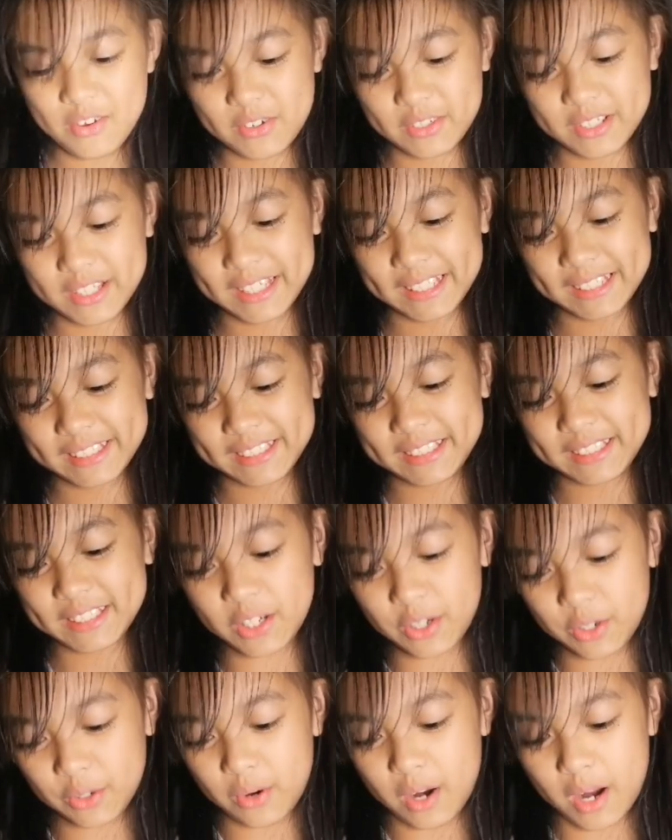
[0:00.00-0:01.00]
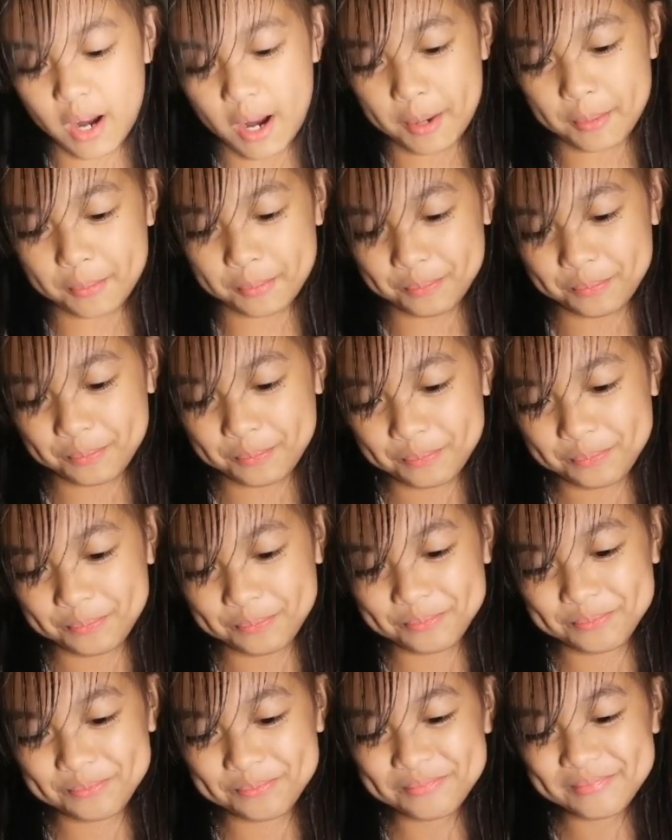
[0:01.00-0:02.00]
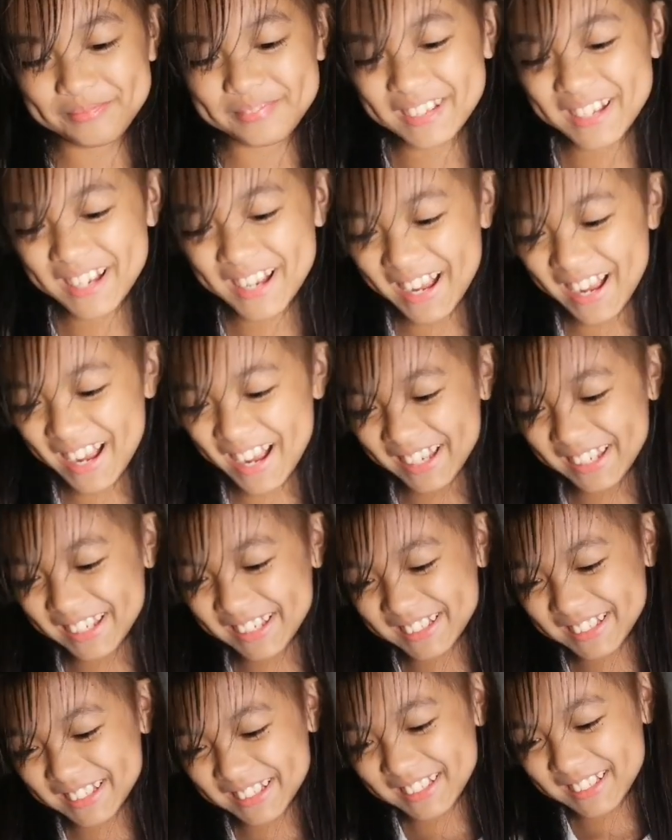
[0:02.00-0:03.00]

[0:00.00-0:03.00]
Okay, so, um, yay!